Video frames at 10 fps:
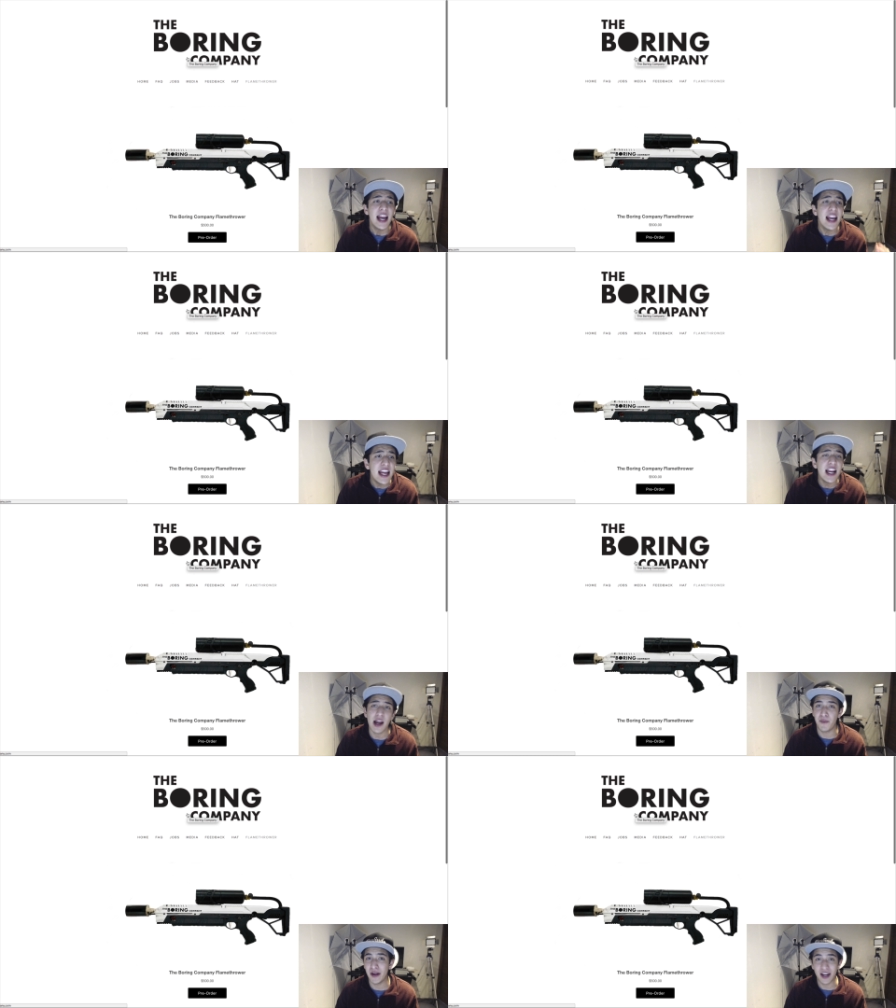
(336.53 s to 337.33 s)
y
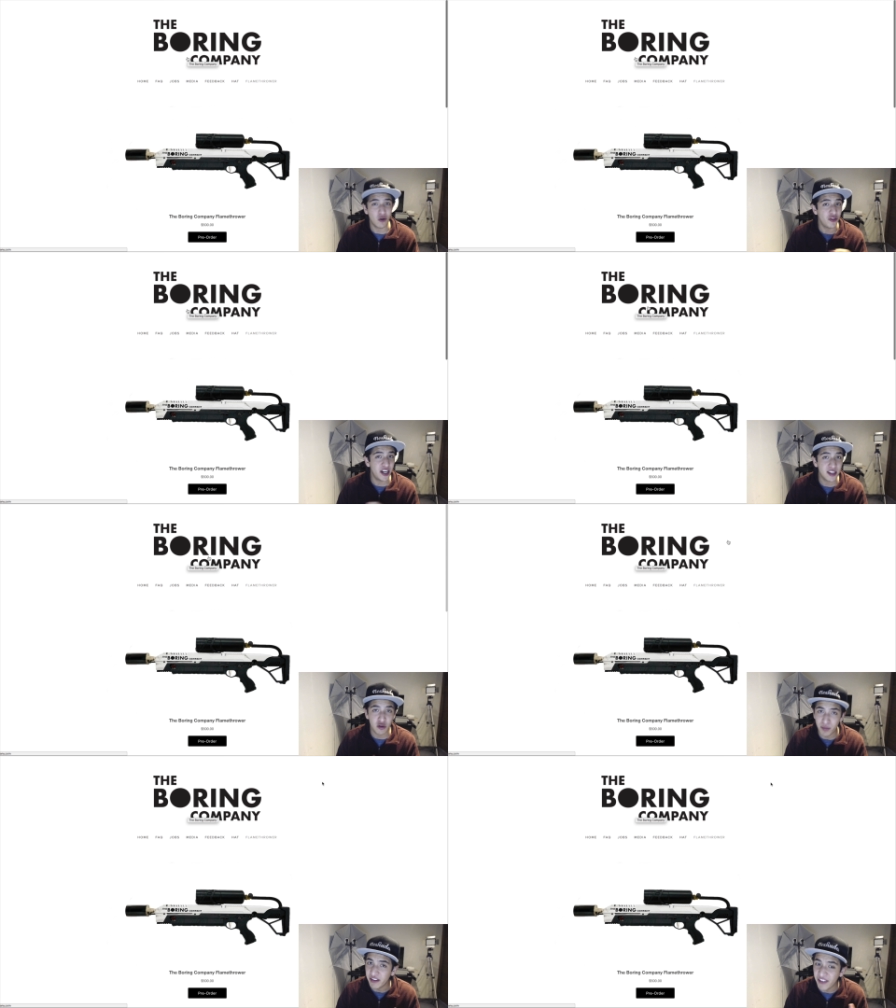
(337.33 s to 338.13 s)
la pueden encontrar
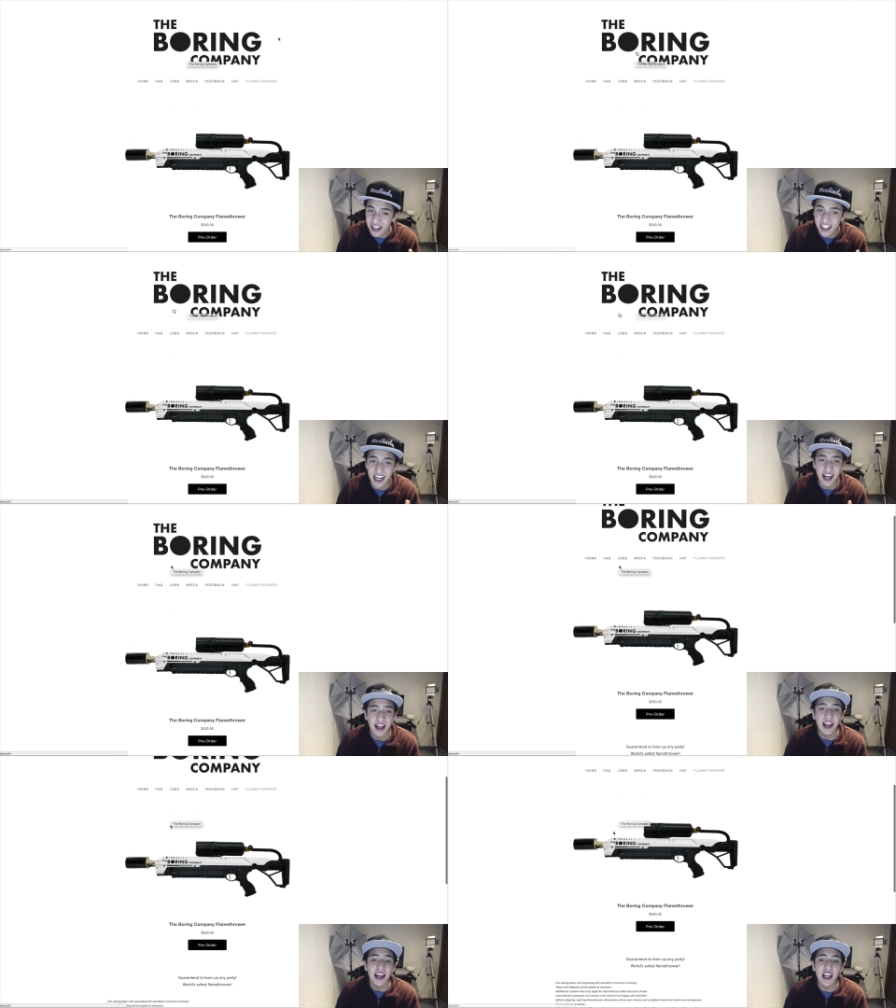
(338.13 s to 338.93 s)
súper fácil.
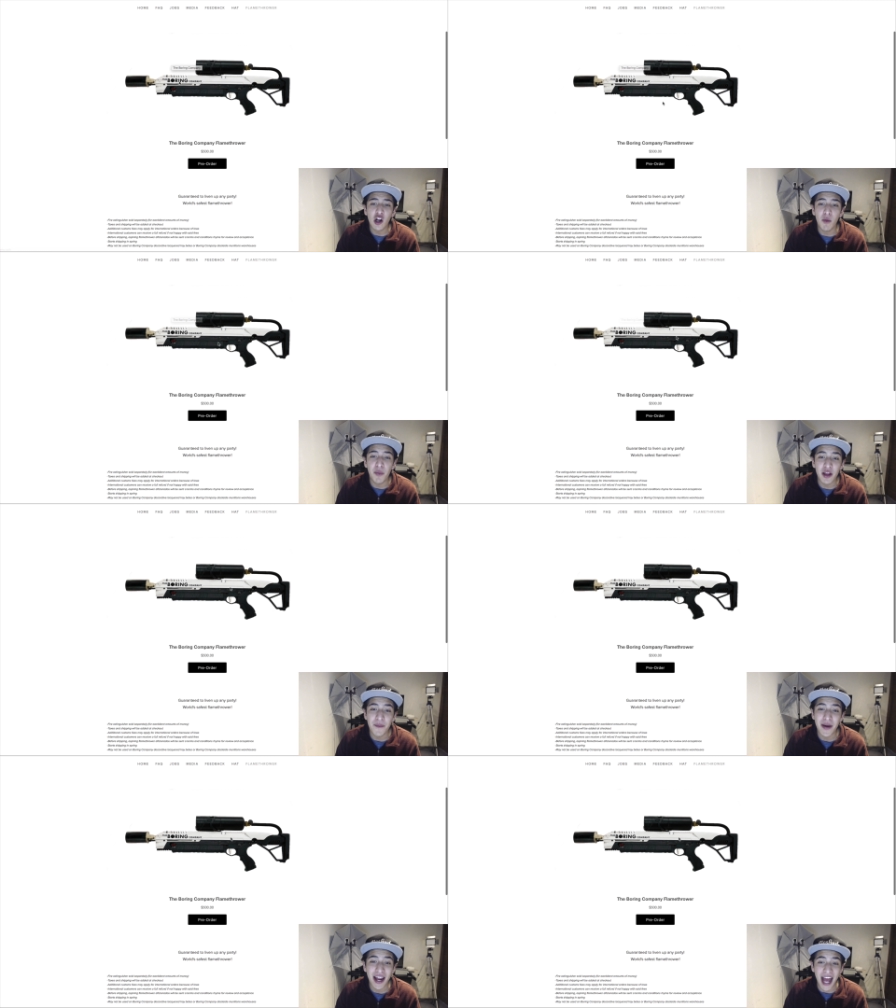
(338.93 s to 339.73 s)
Y como pueden
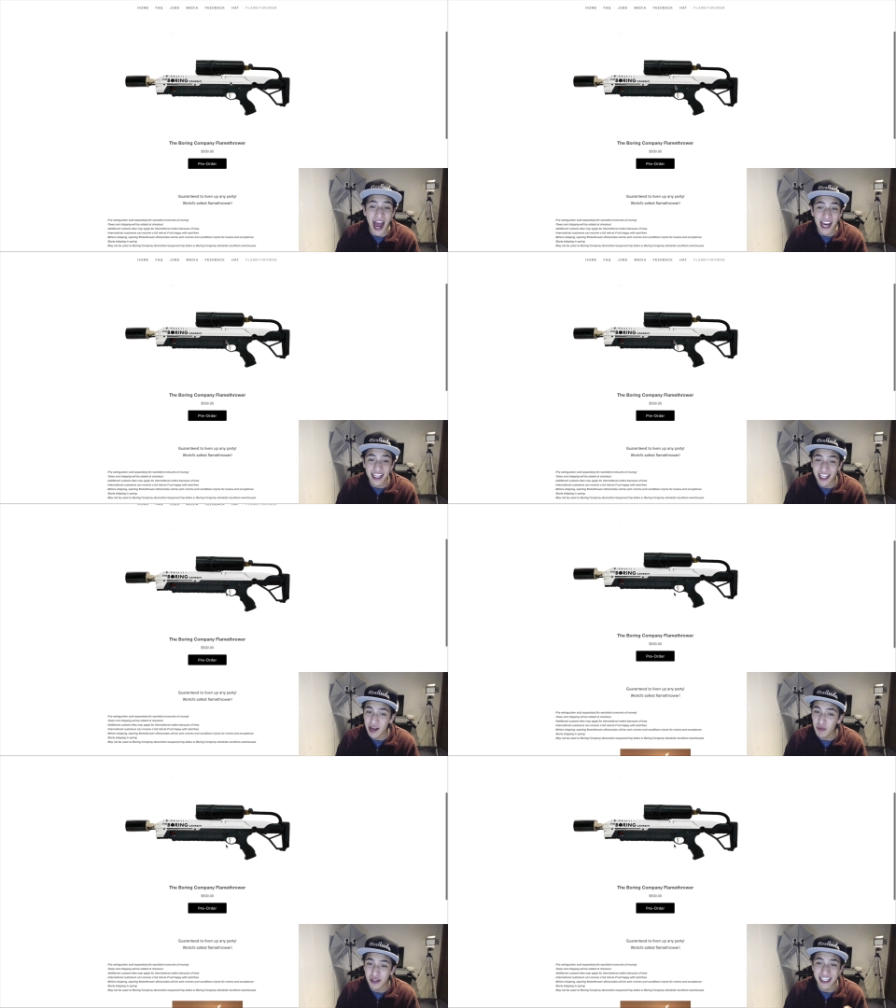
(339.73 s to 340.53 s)
ver, ahí
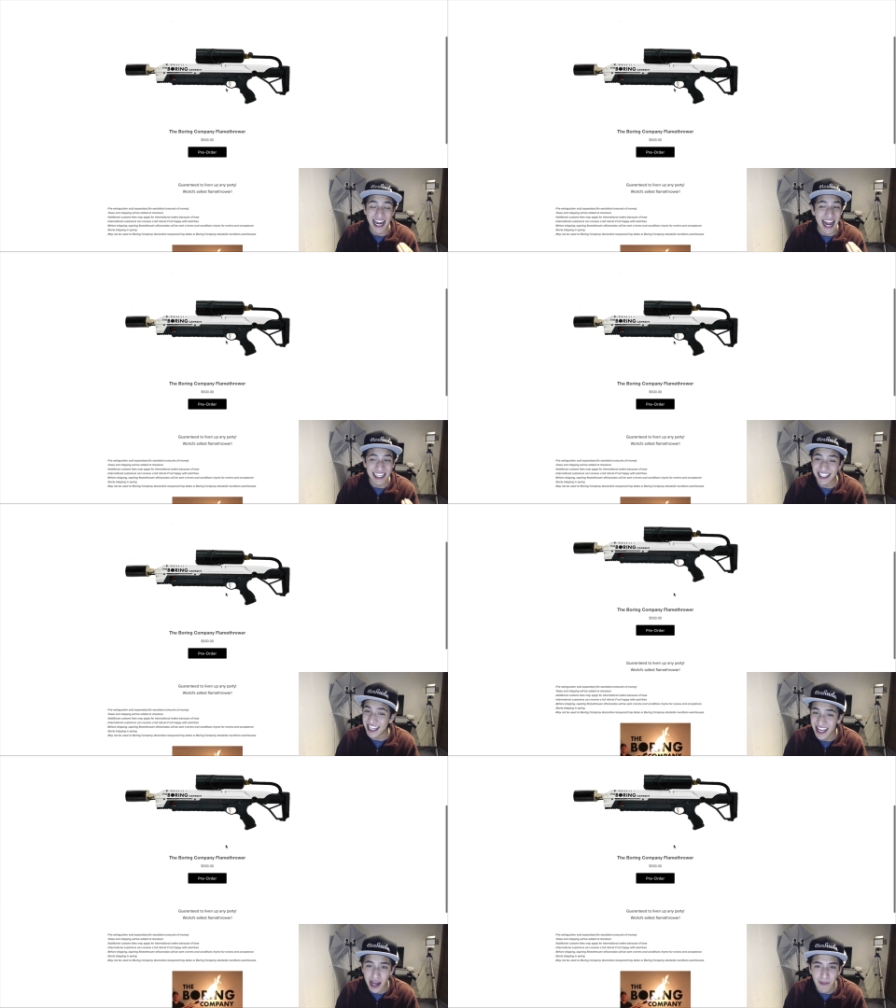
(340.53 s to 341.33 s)
tenemos el
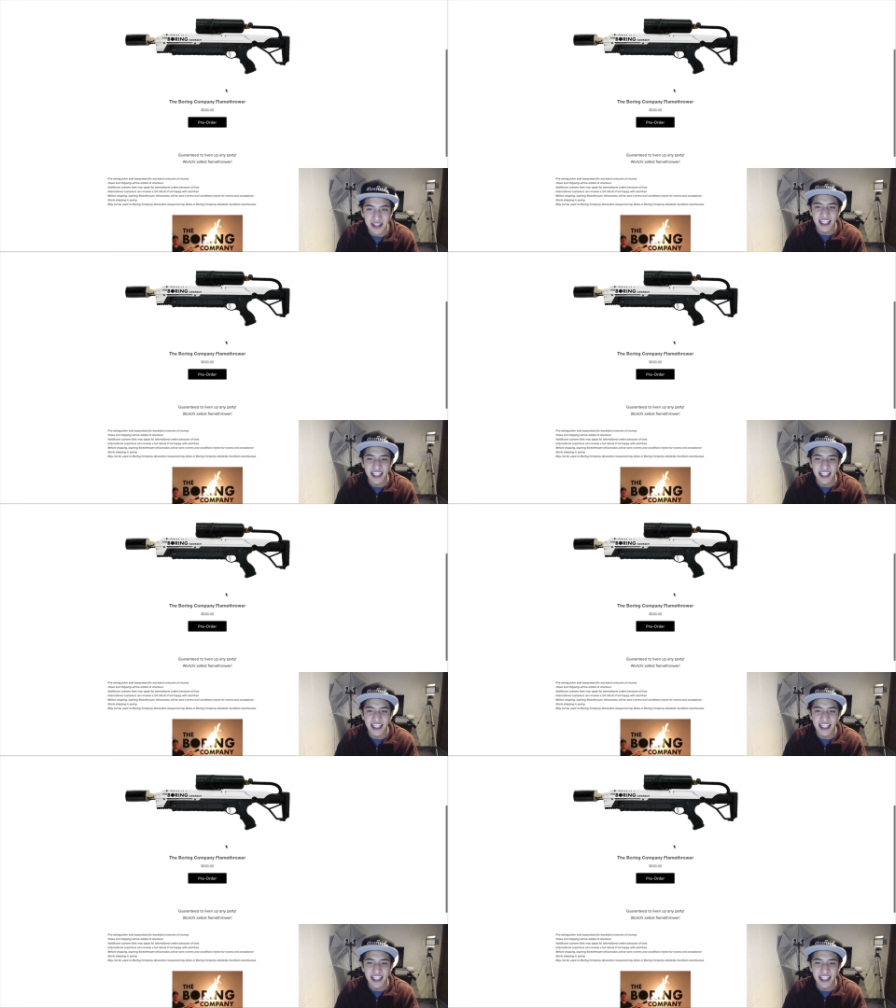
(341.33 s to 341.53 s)
lanzallamas.